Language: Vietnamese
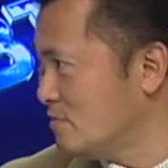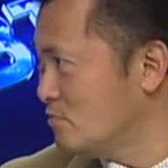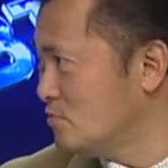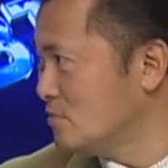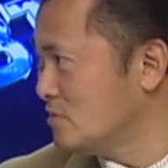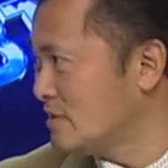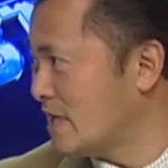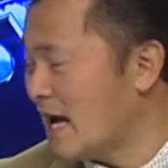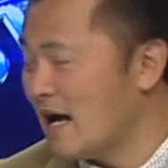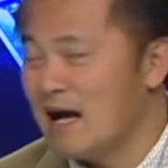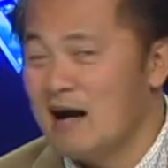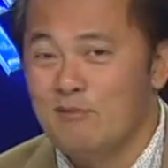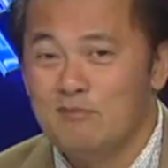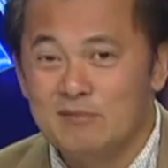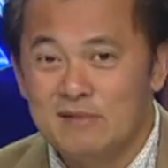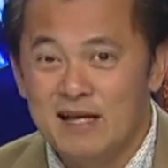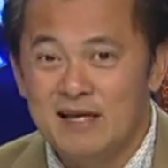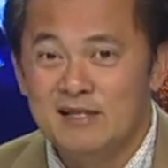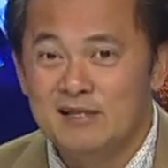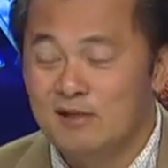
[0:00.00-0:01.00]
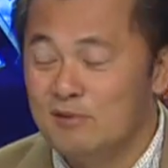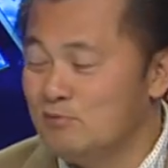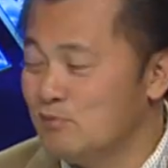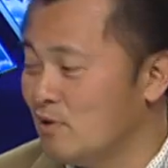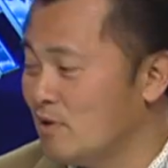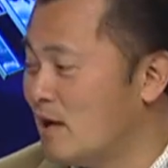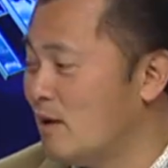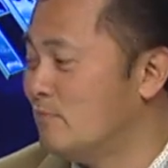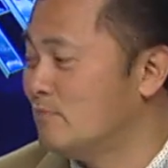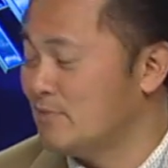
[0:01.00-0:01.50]
chúng các ông đi chúng
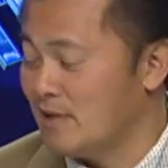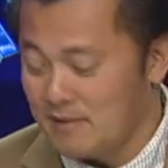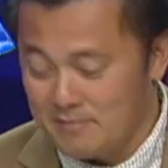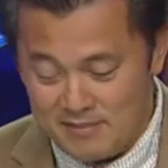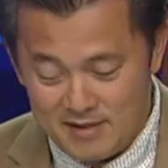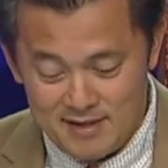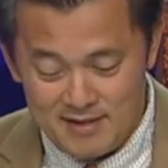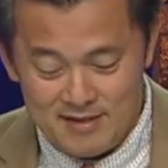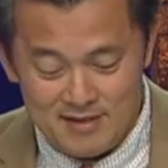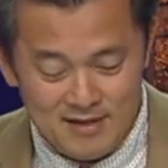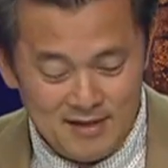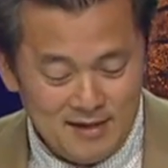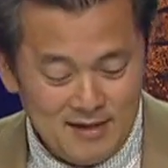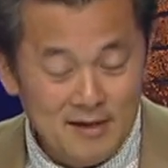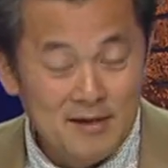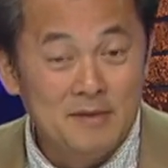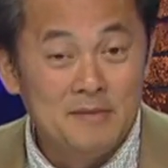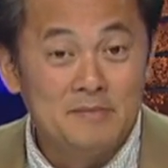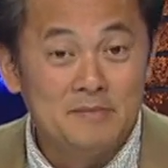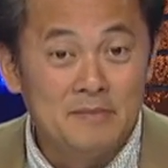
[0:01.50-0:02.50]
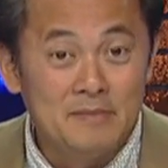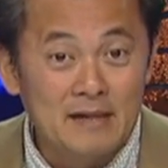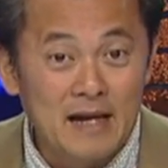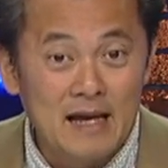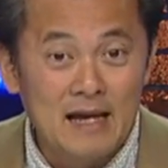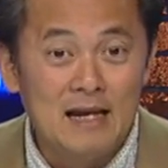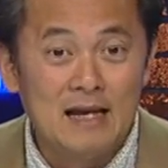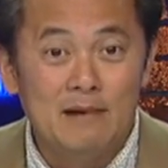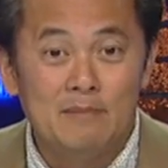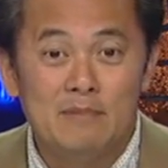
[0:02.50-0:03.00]
tôi không thèm đi và à.
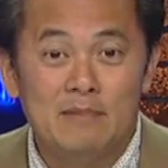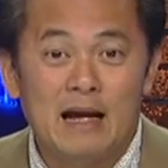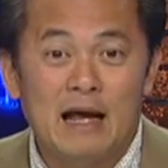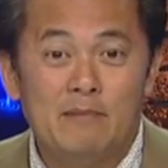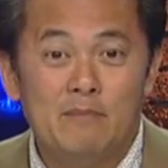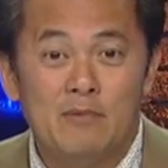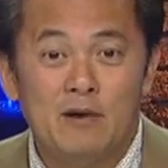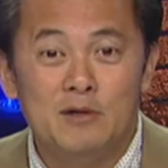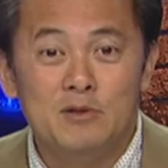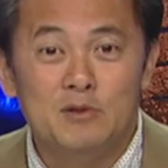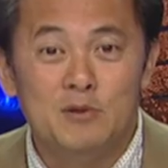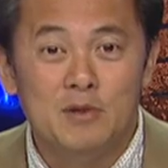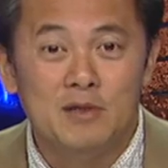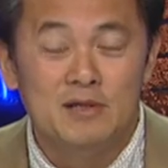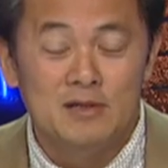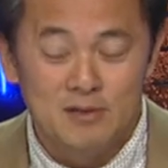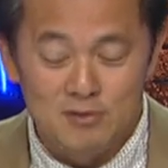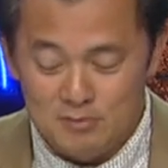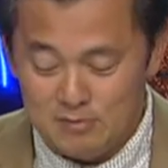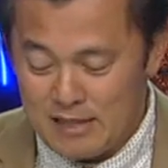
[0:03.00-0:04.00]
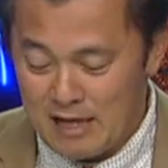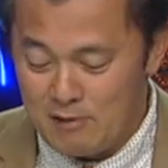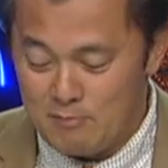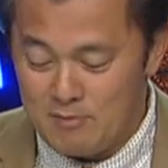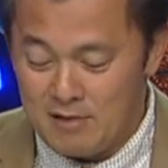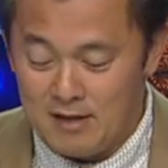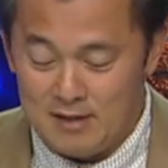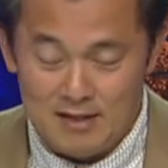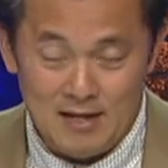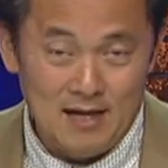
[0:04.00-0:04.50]
đây là một, lại một cái chuyện để chúng ta
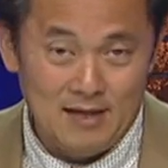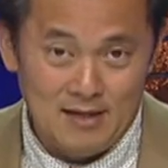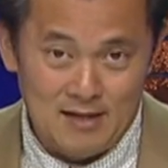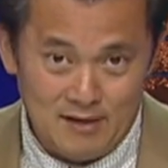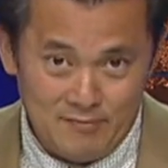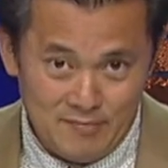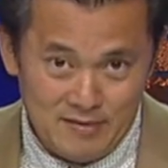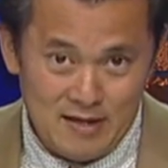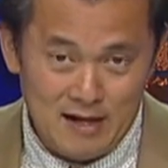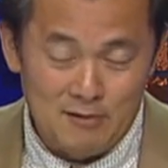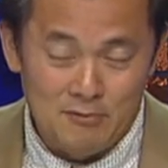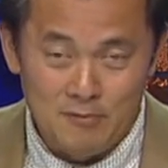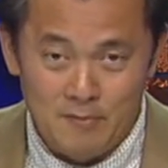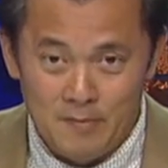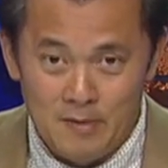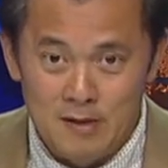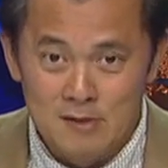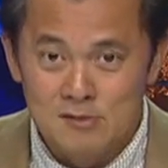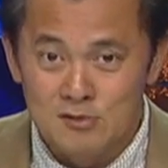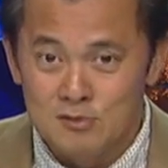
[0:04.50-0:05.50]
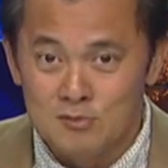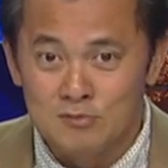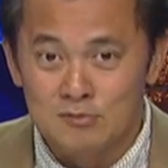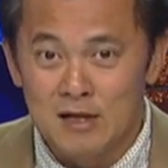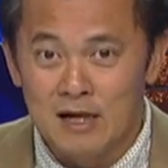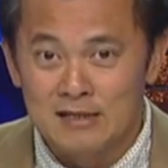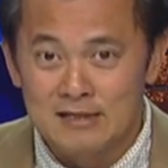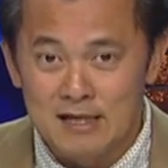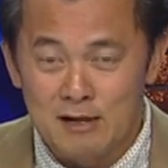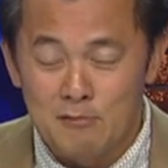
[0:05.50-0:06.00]
cũng cần nhắc nhở với nhau chúng
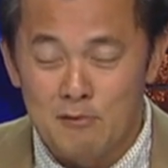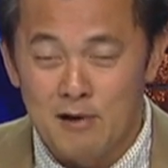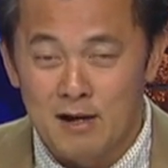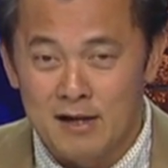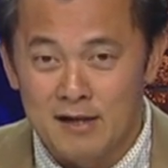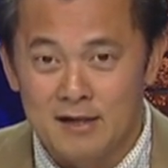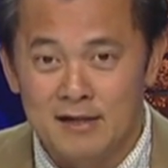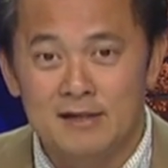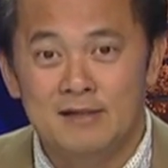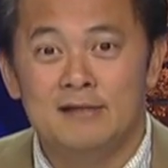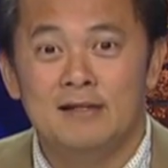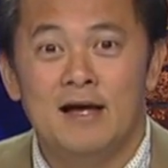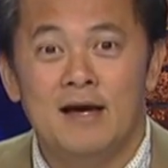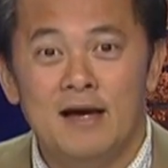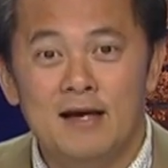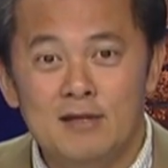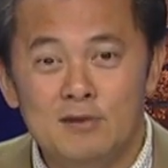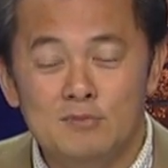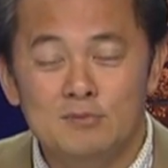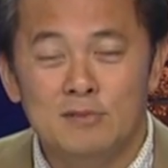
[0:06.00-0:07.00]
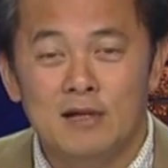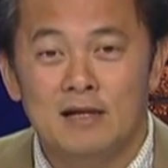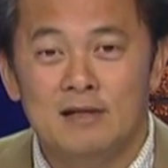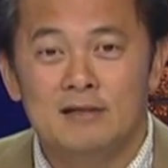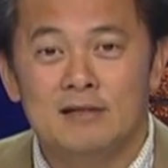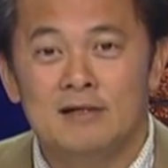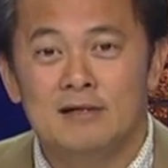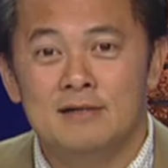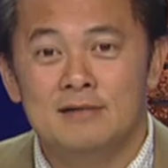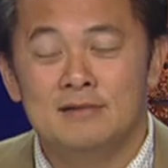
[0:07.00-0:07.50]
ta sang Hoa Kỳ để chúng ta
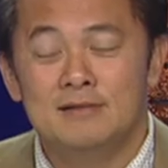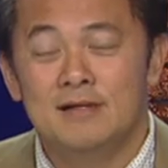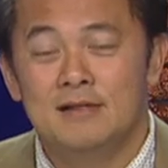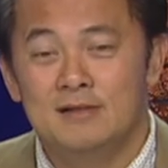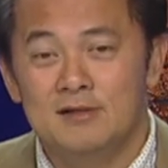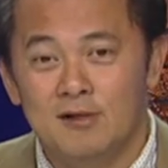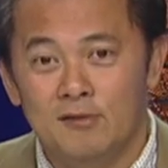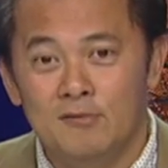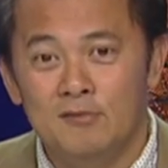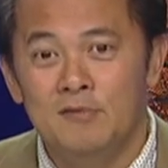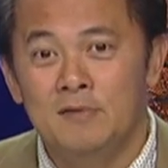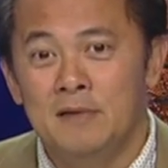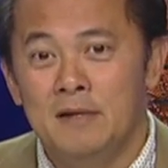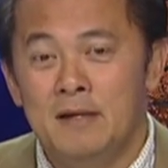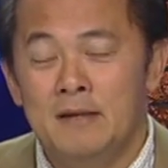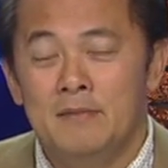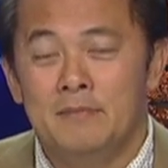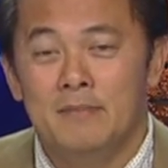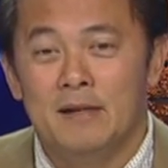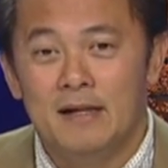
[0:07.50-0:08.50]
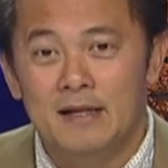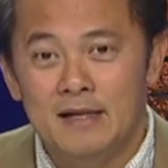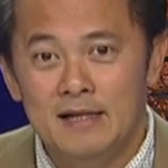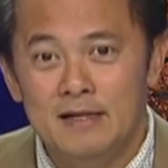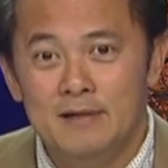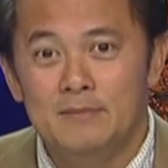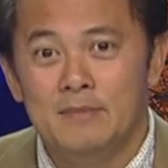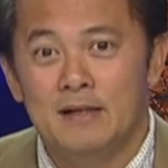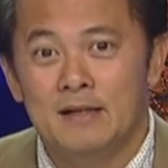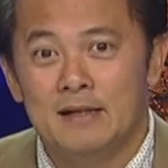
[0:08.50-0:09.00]
được hưởng dân chủ mà
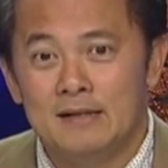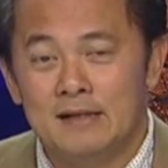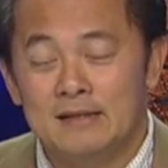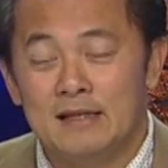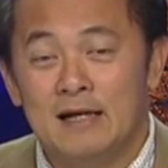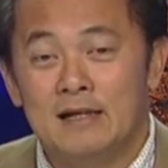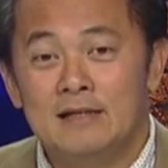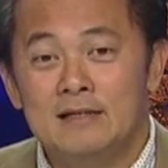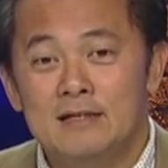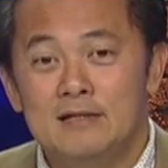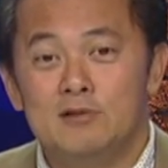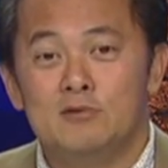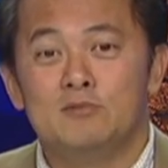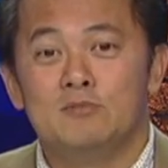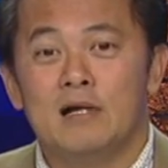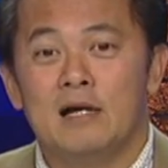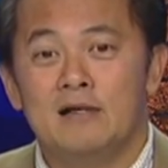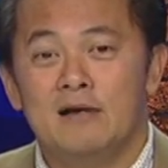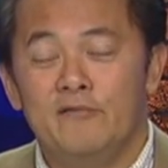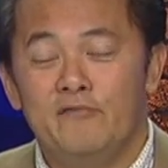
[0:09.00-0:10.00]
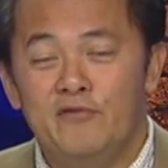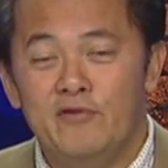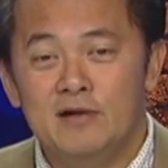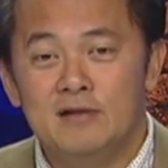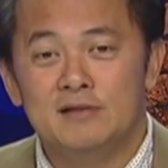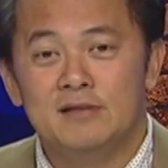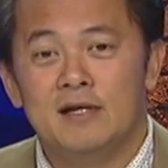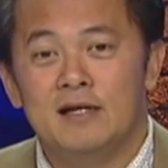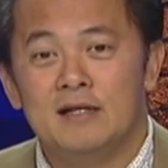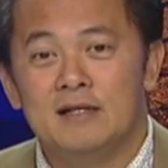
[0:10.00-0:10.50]
khi mà người ta đưa chúng ta những
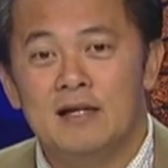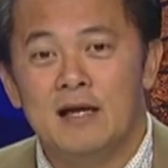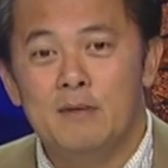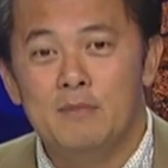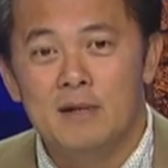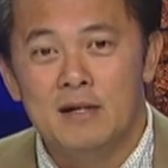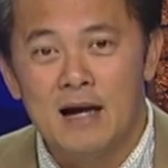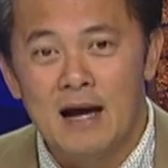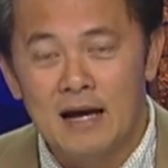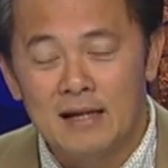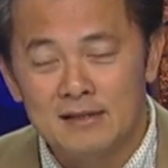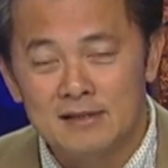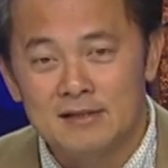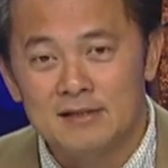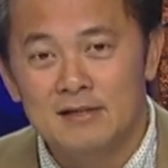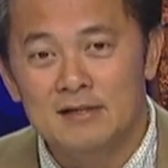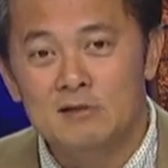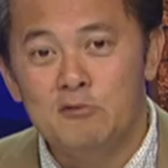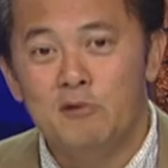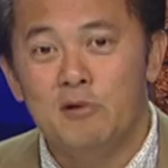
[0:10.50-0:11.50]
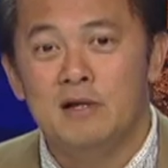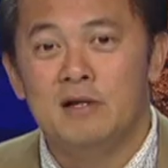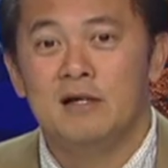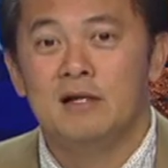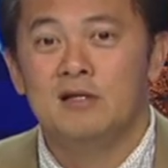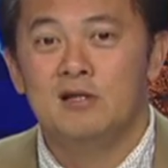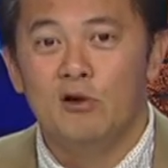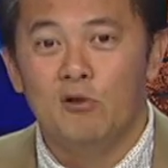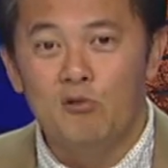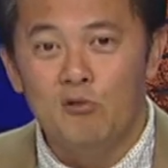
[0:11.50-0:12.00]
phương tiện để mà hành xử quyền
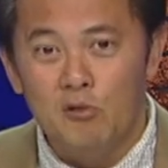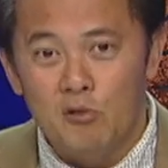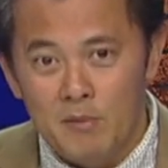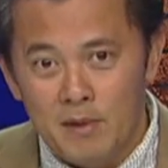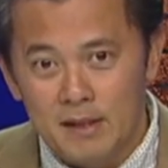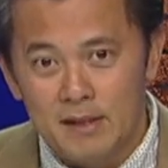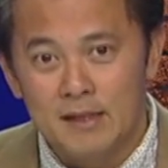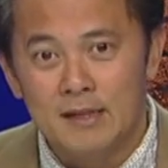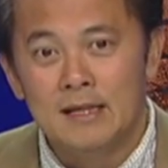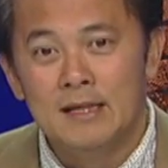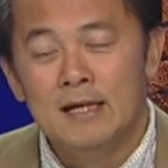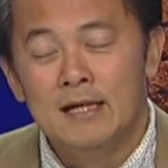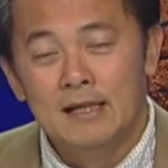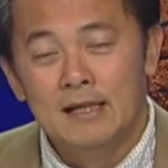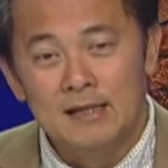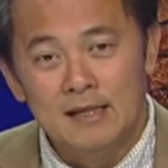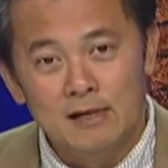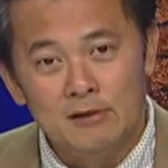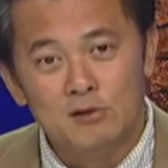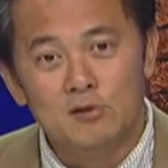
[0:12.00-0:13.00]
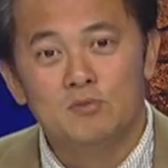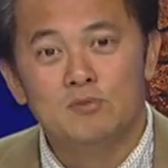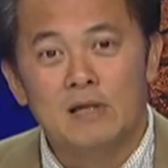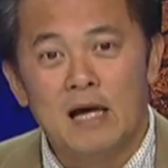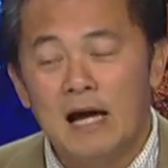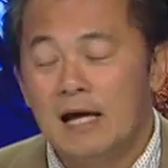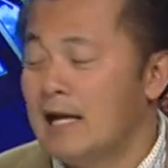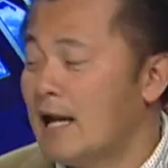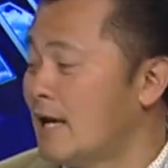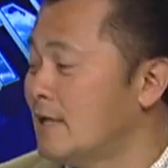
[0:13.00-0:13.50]
dân chủ của mình thì chúng
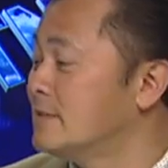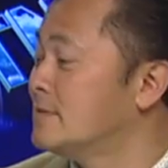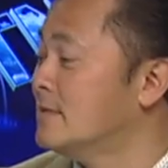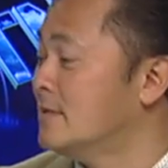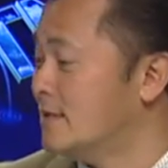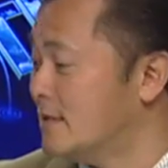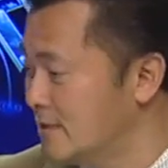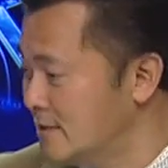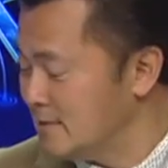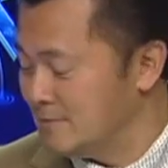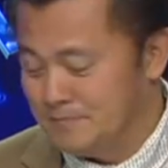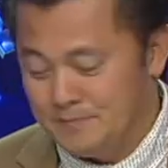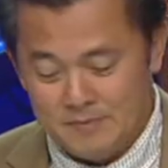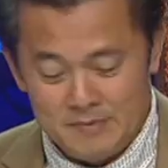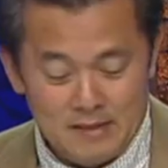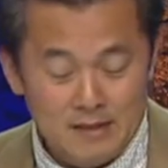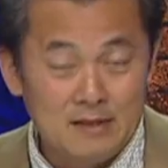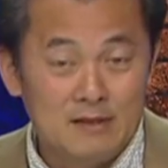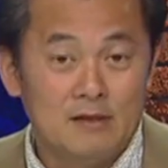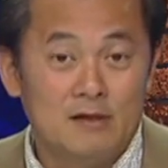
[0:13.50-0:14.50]
ta lại từ khước vâng.